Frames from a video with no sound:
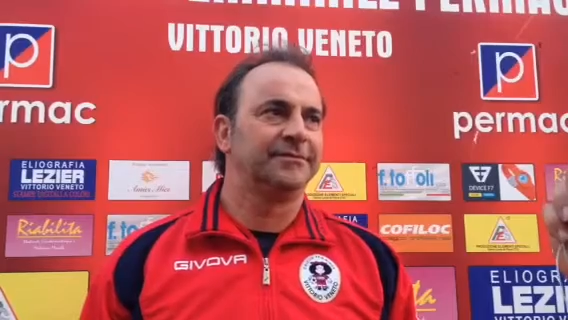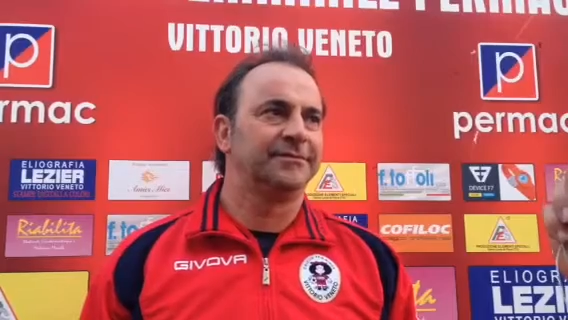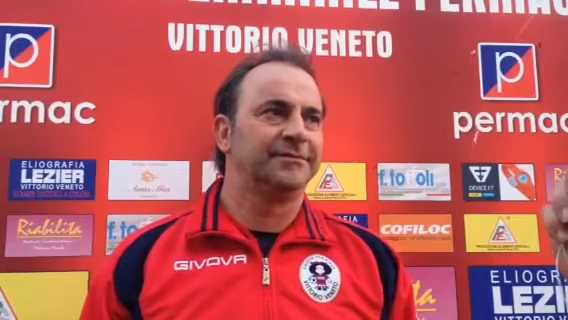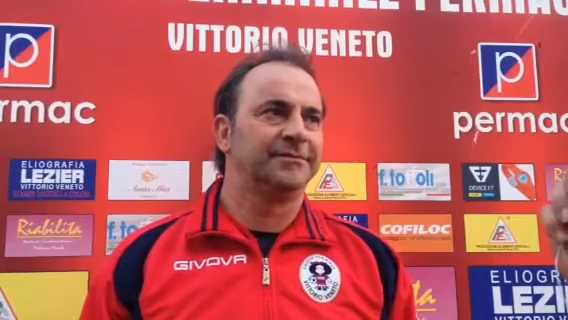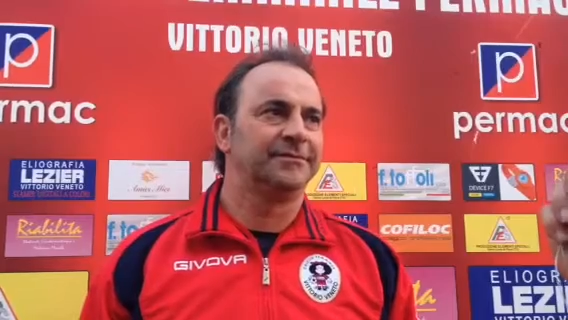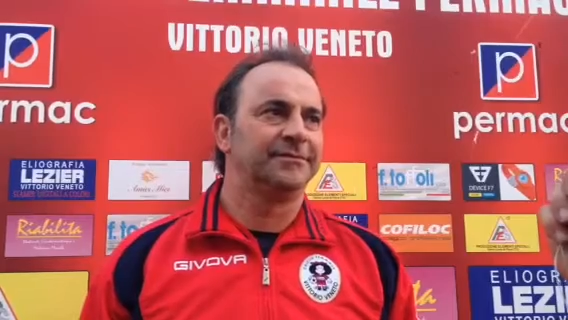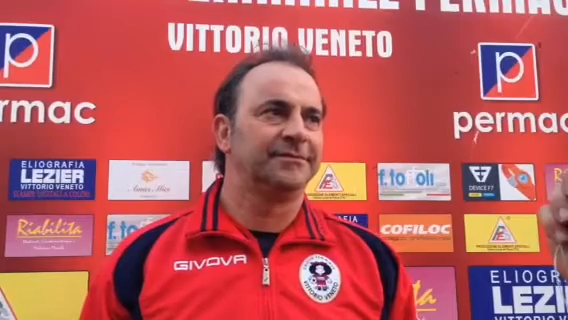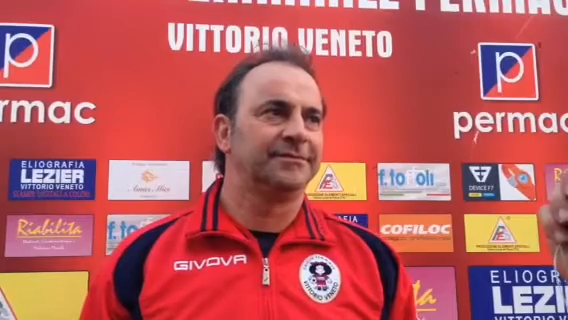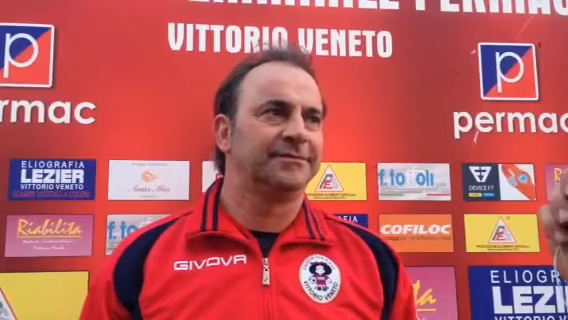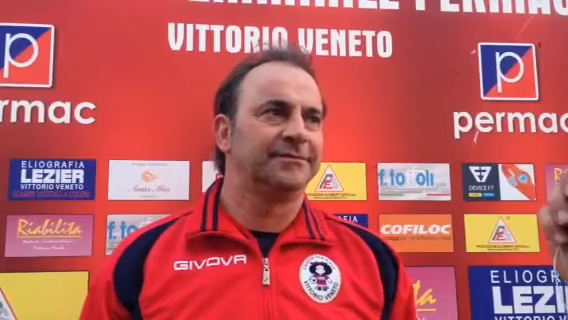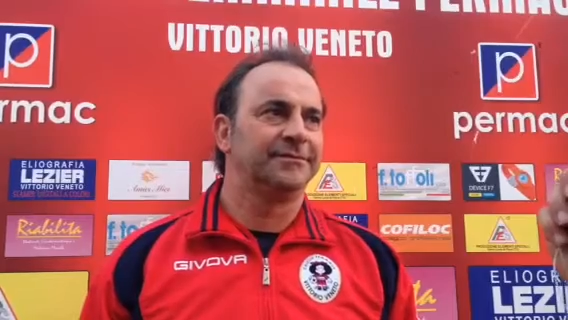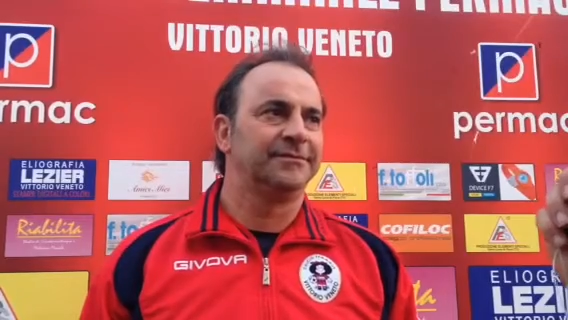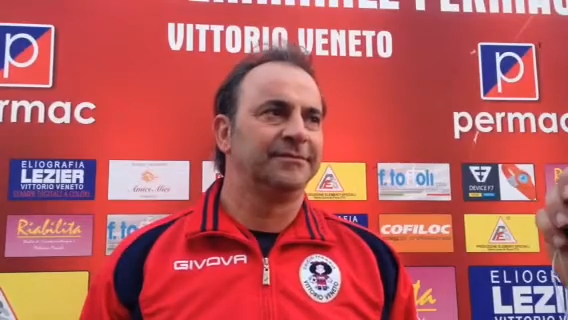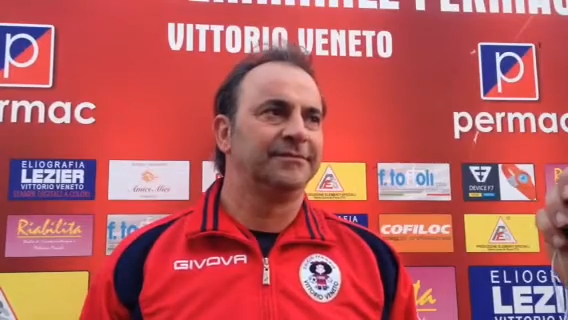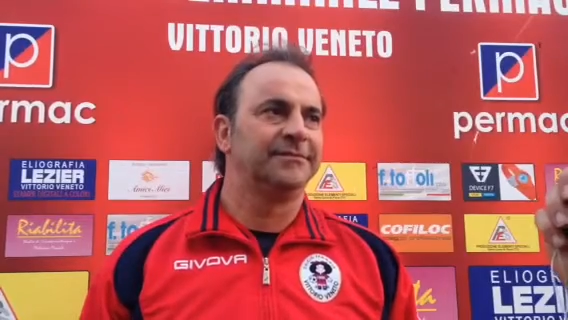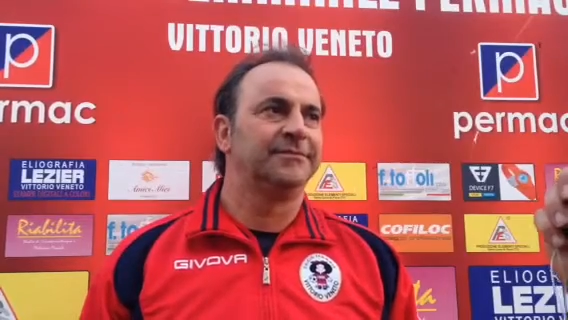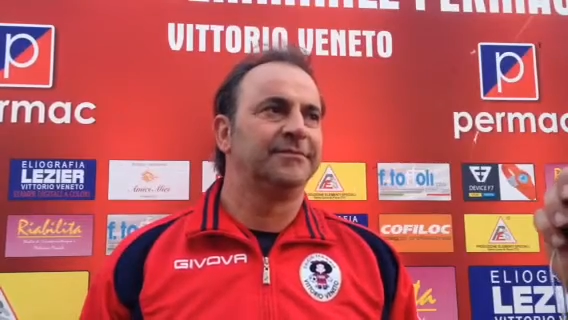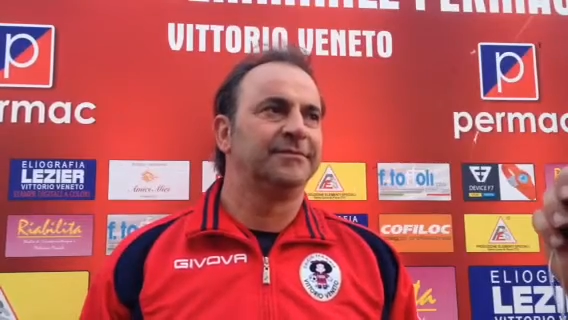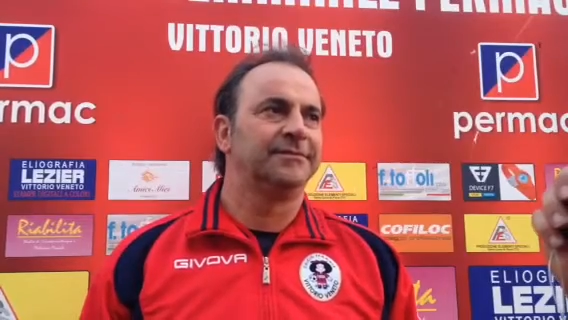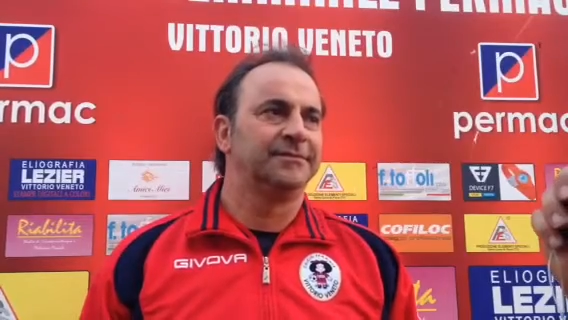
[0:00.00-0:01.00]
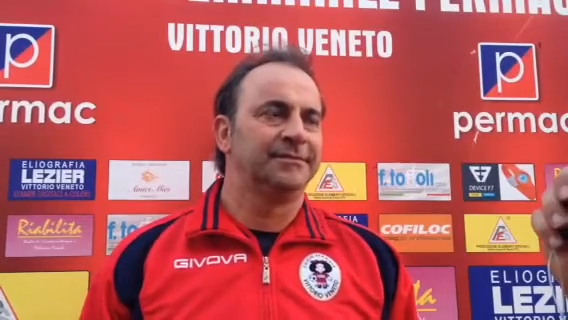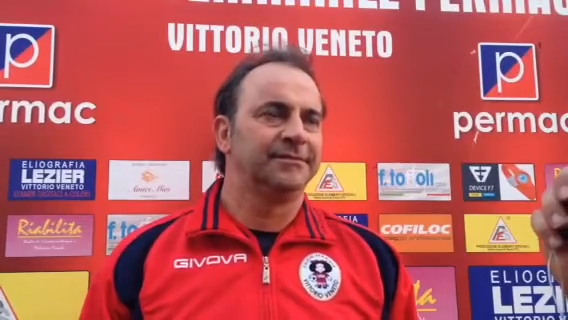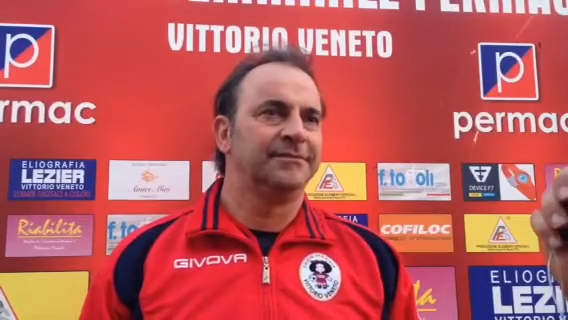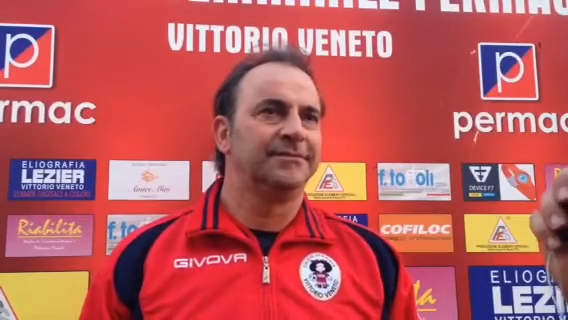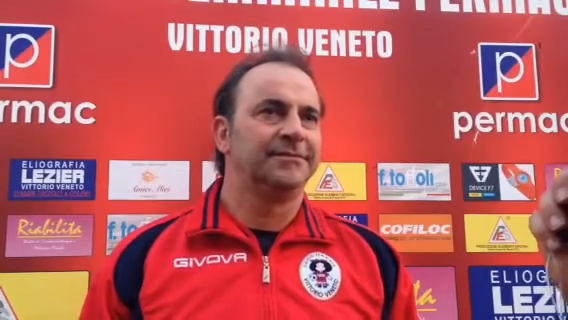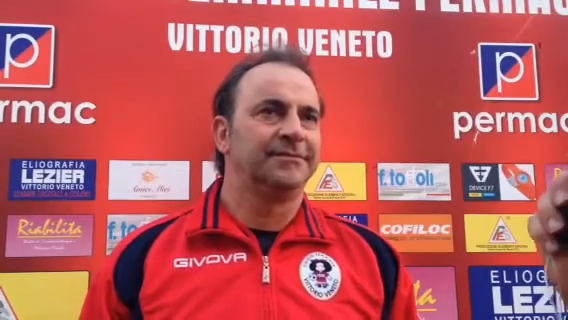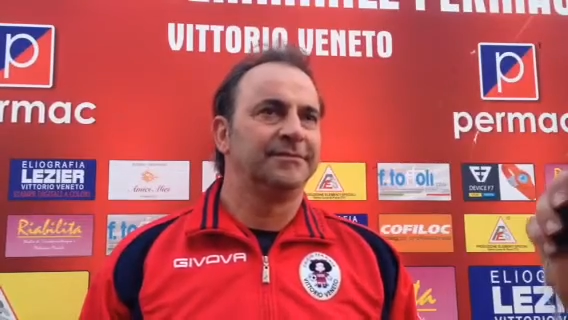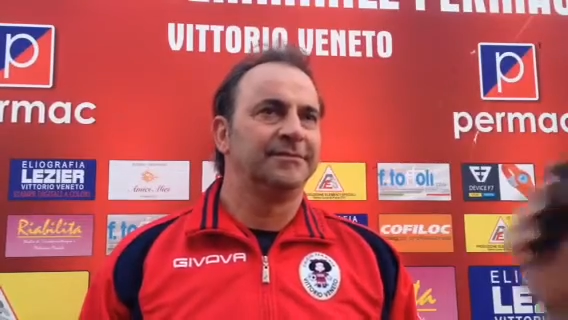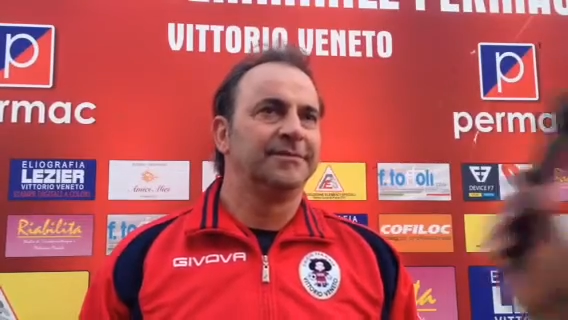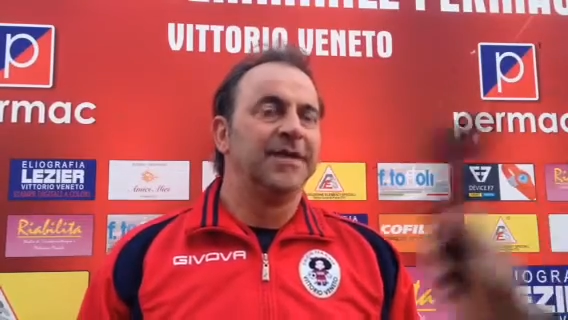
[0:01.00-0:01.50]
Pordenone, se non sbaglio il
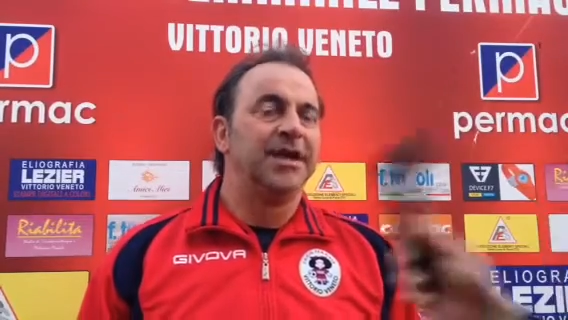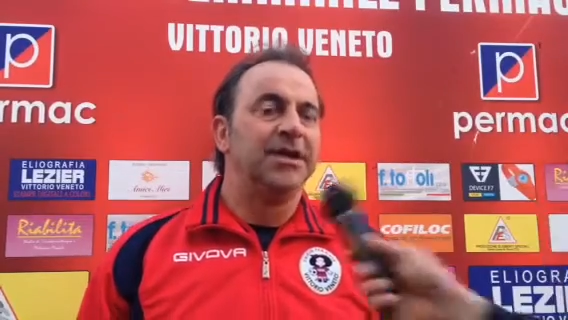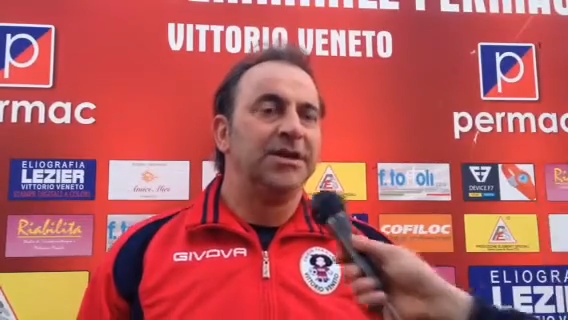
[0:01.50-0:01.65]
3.